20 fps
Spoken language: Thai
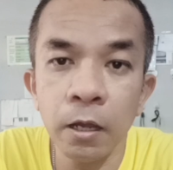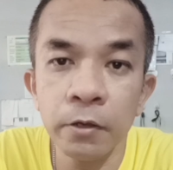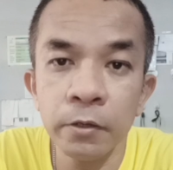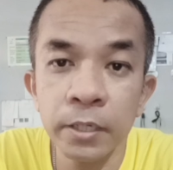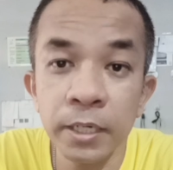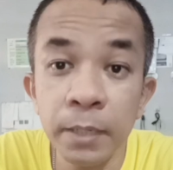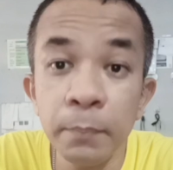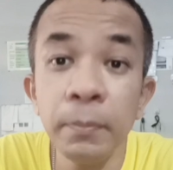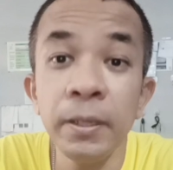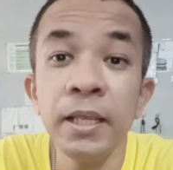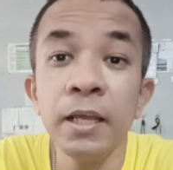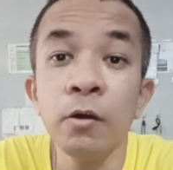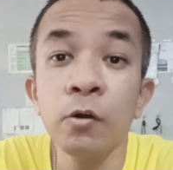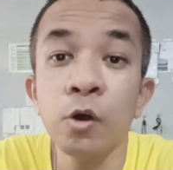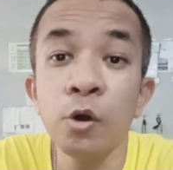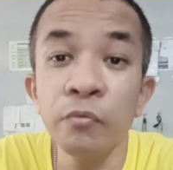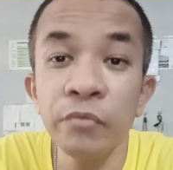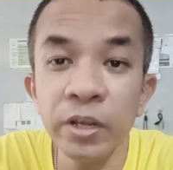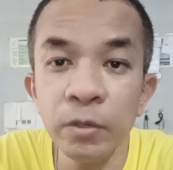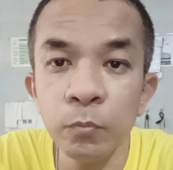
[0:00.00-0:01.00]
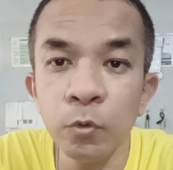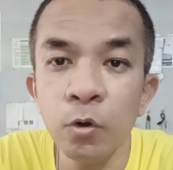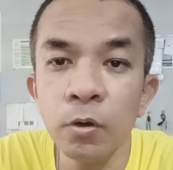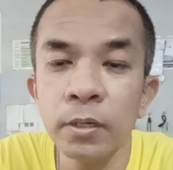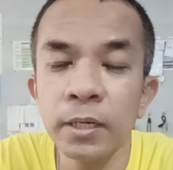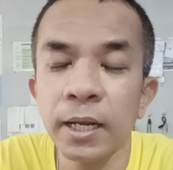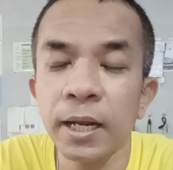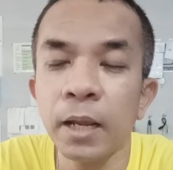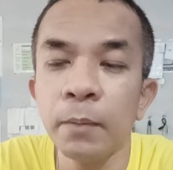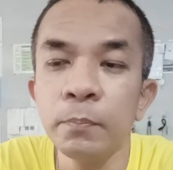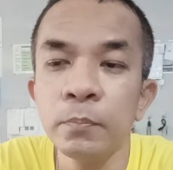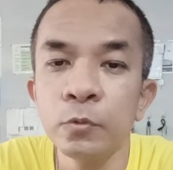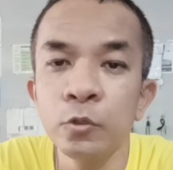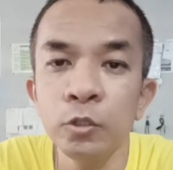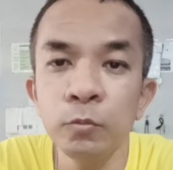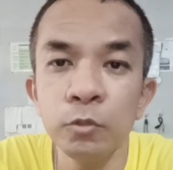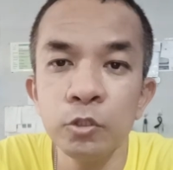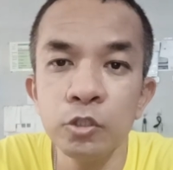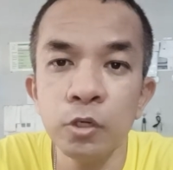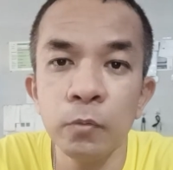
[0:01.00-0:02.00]
คลิปเรียวของ Facebook นะครับ คุ
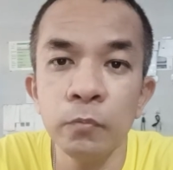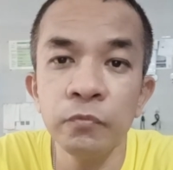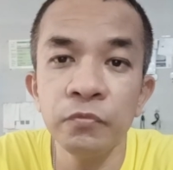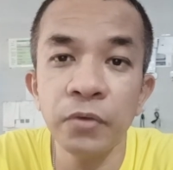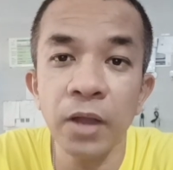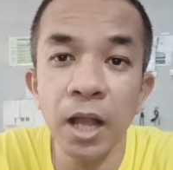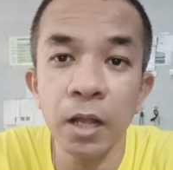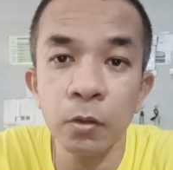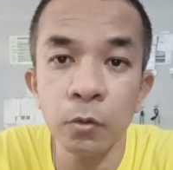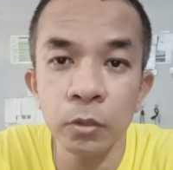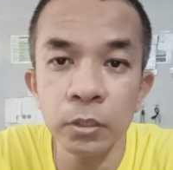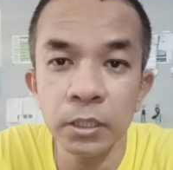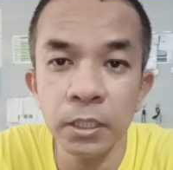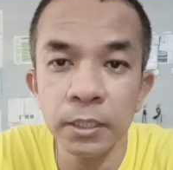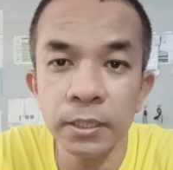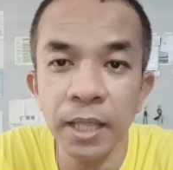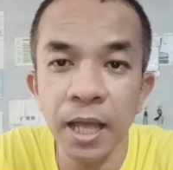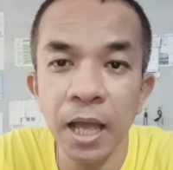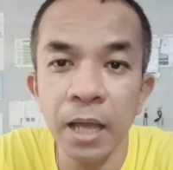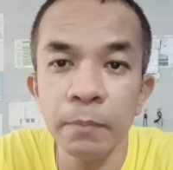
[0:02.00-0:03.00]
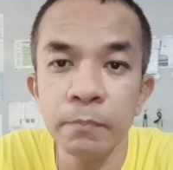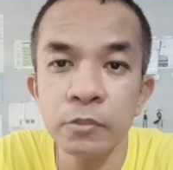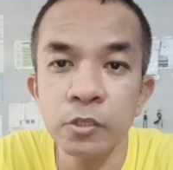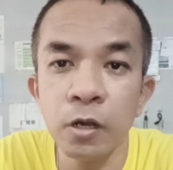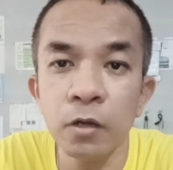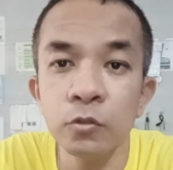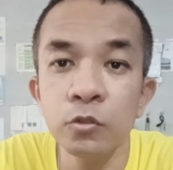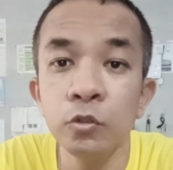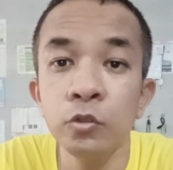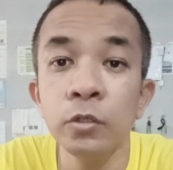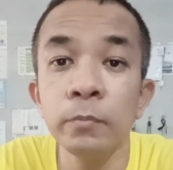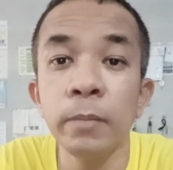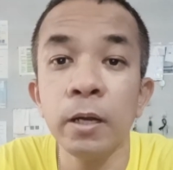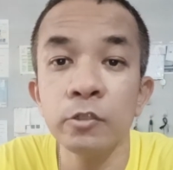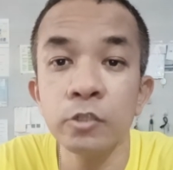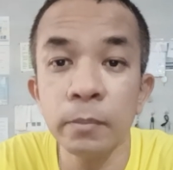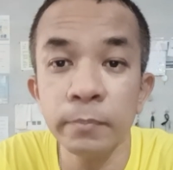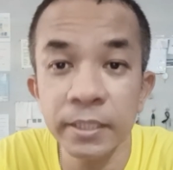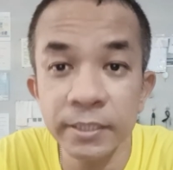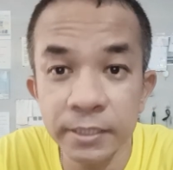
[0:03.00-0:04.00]
ณผู้ชมฝากกดติดตามช่อง YouTube บ่าว
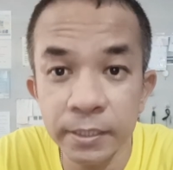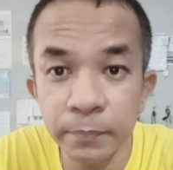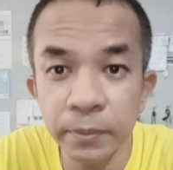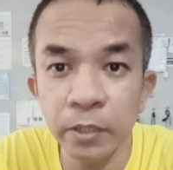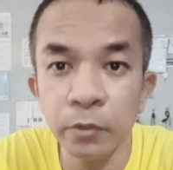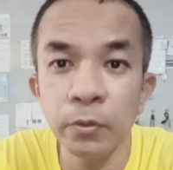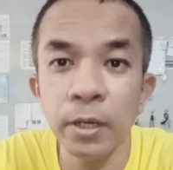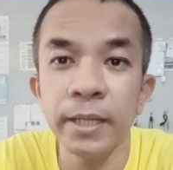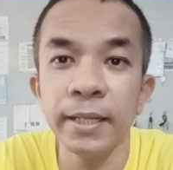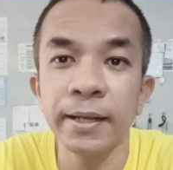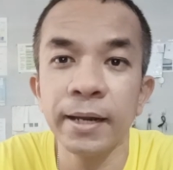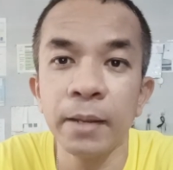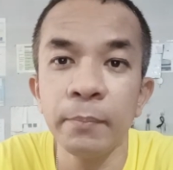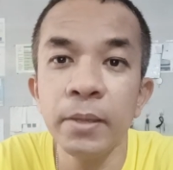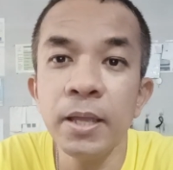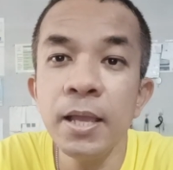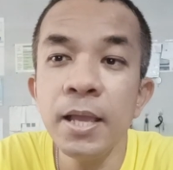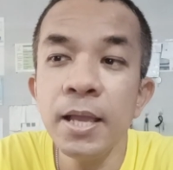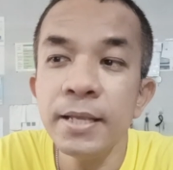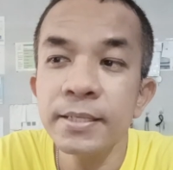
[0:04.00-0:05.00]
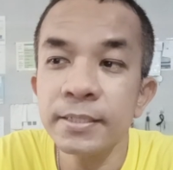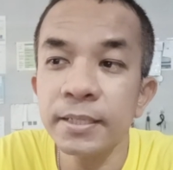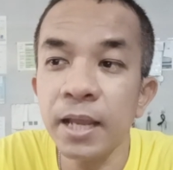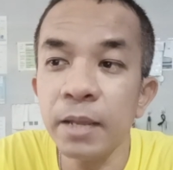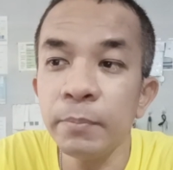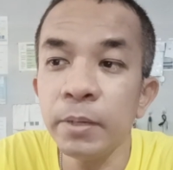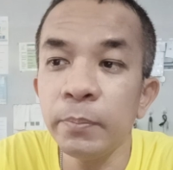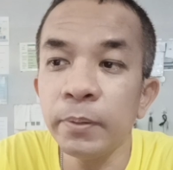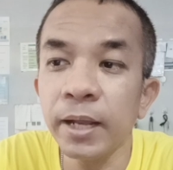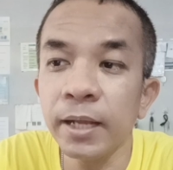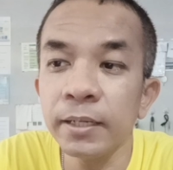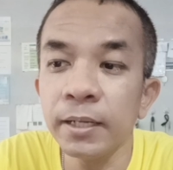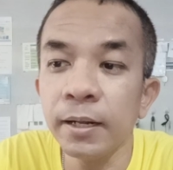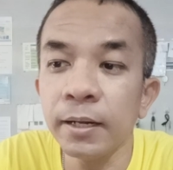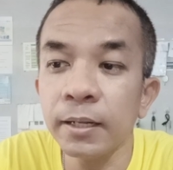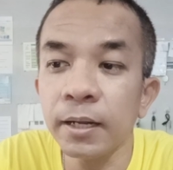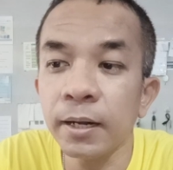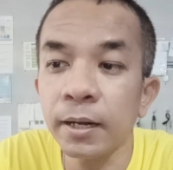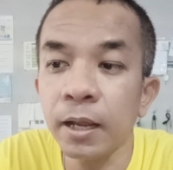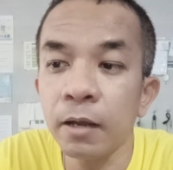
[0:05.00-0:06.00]
จอมเน็ตซิมกันด้วยนะครับจะได้ไม่พลาดใน
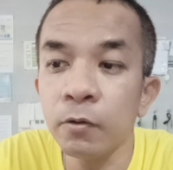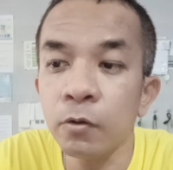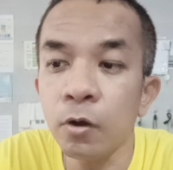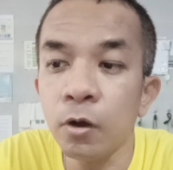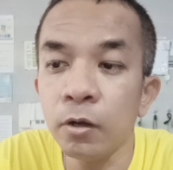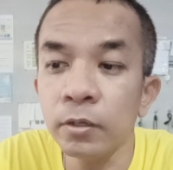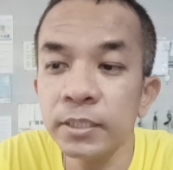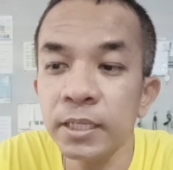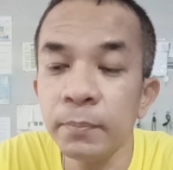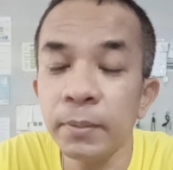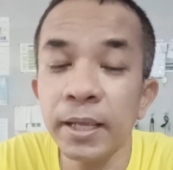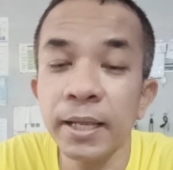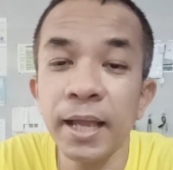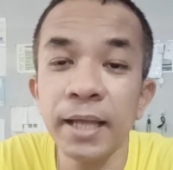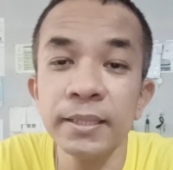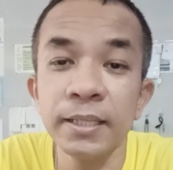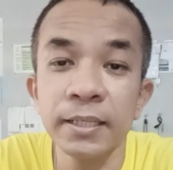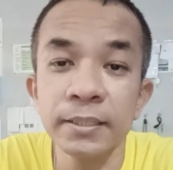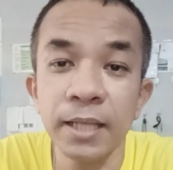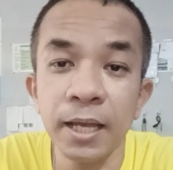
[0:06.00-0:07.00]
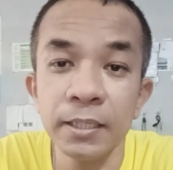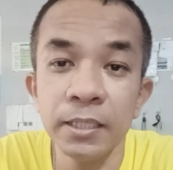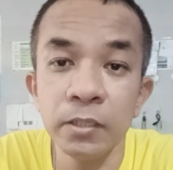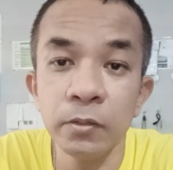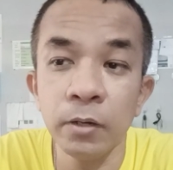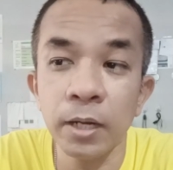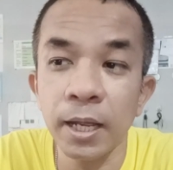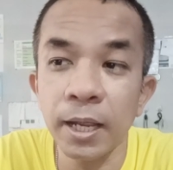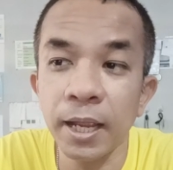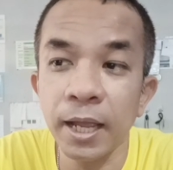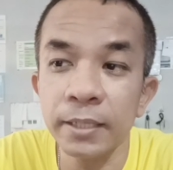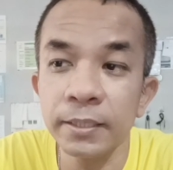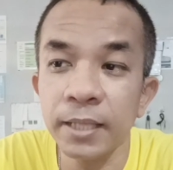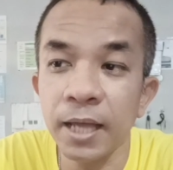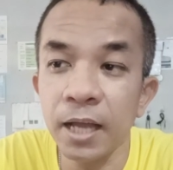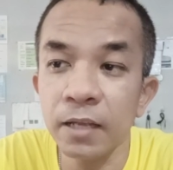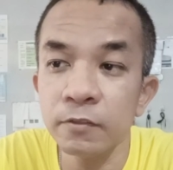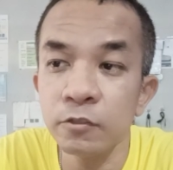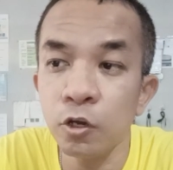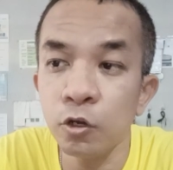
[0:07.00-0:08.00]
เรื่องราวของเทปรายการต่าง ๆที่ออกอากาศ
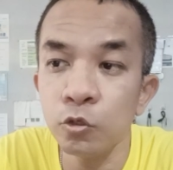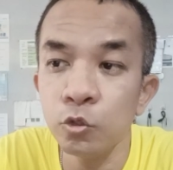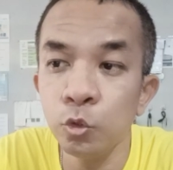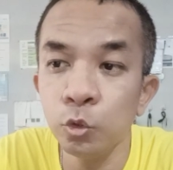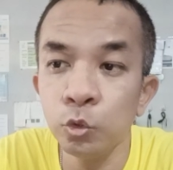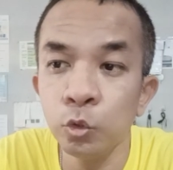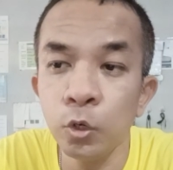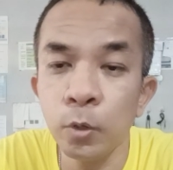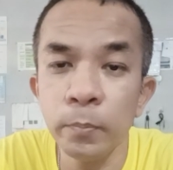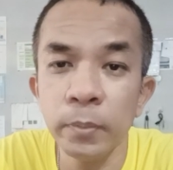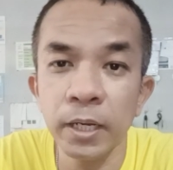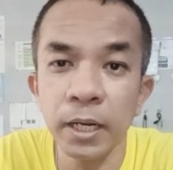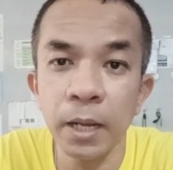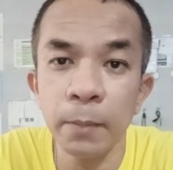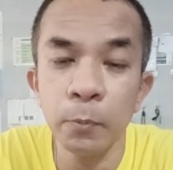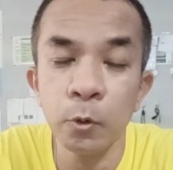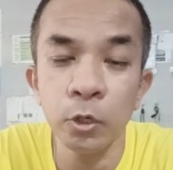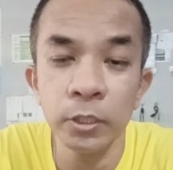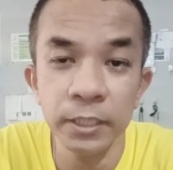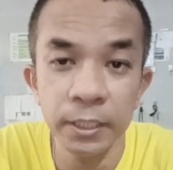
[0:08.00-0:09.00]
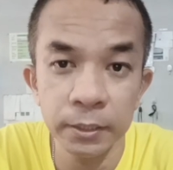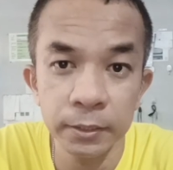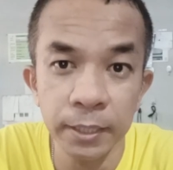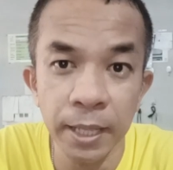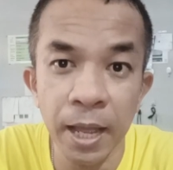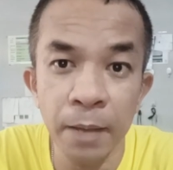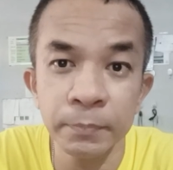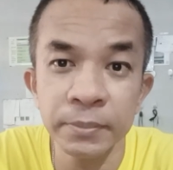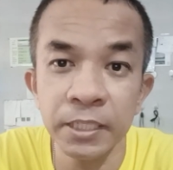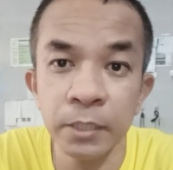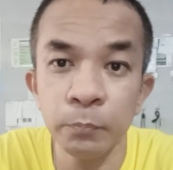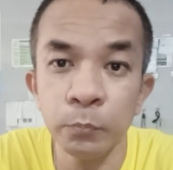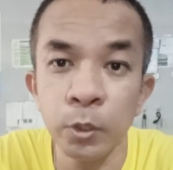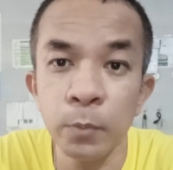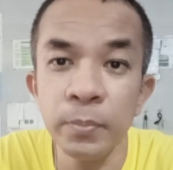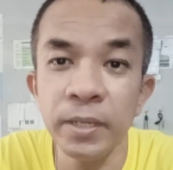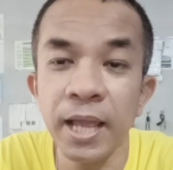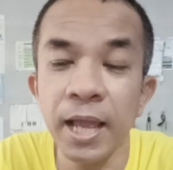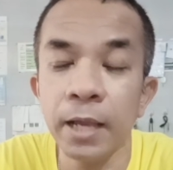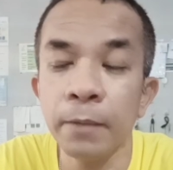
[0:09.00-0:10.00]
ทางช่อง YouTube นะครับกดติดตามเสร็จปุ๊บ
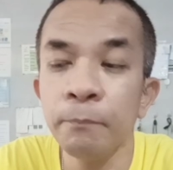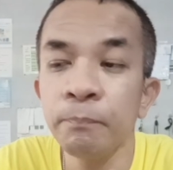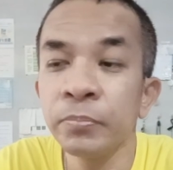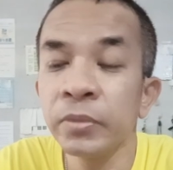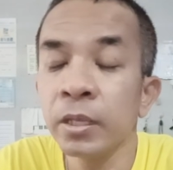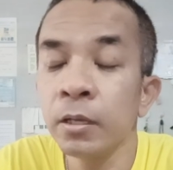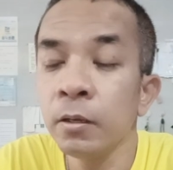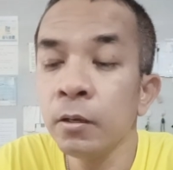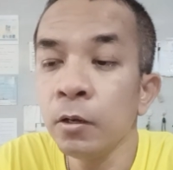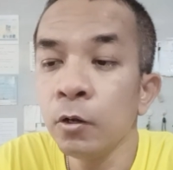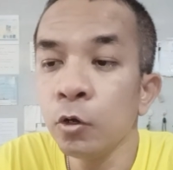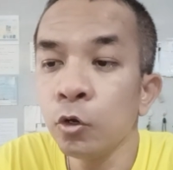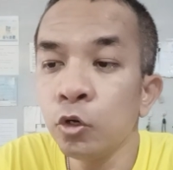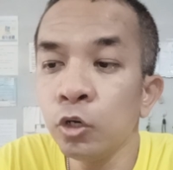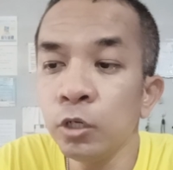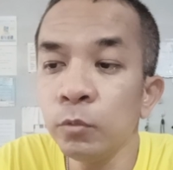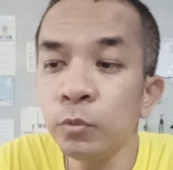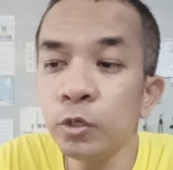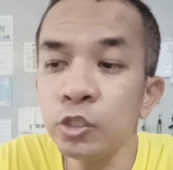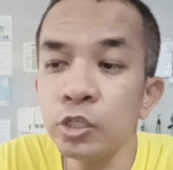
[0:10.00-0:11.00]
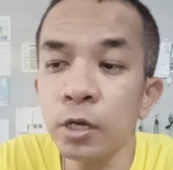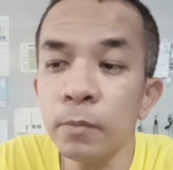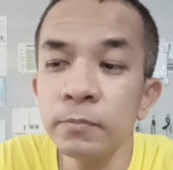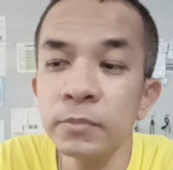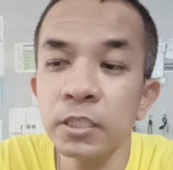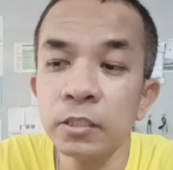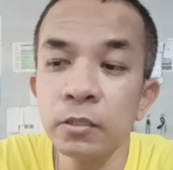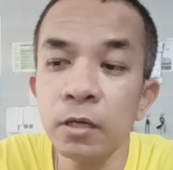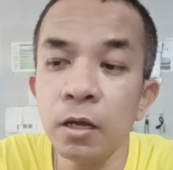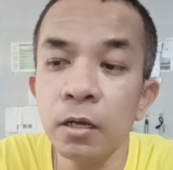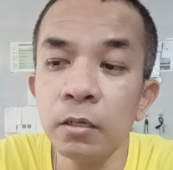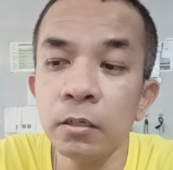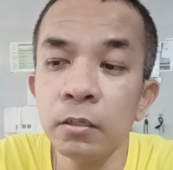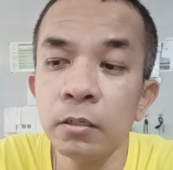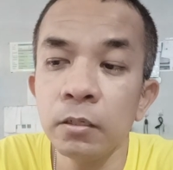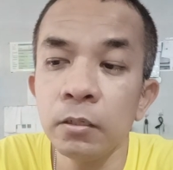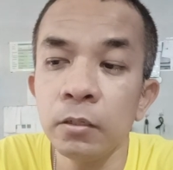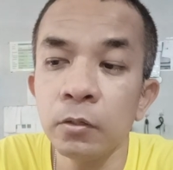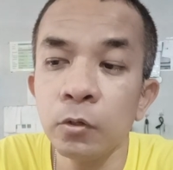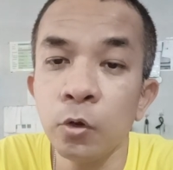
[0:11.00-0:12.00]
เนี่ยคุณผู้ชมจะต้อง
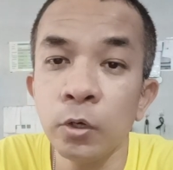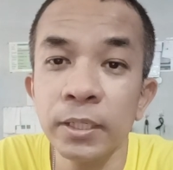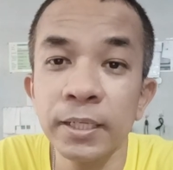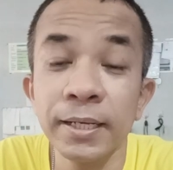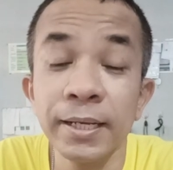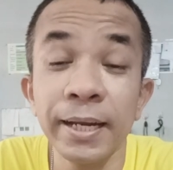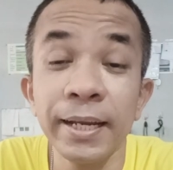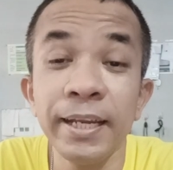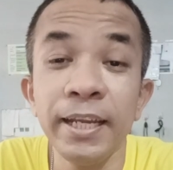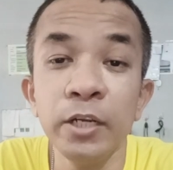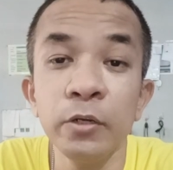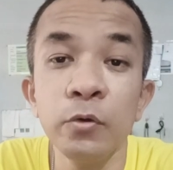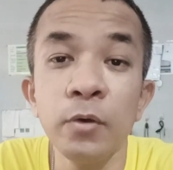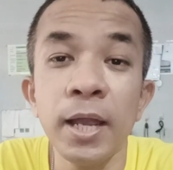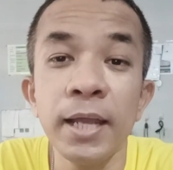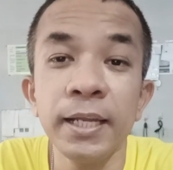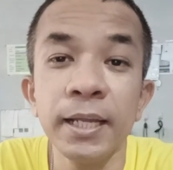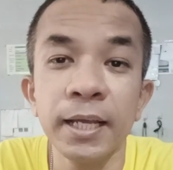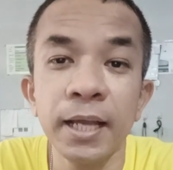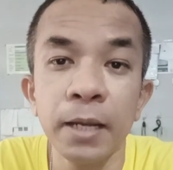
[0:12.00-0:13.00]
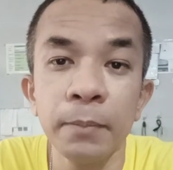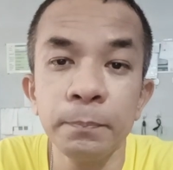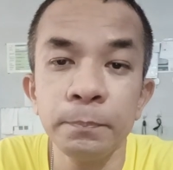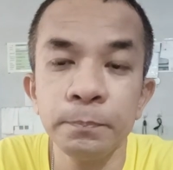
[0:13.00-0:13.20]
กดกระดิ่งด้วยนะครับ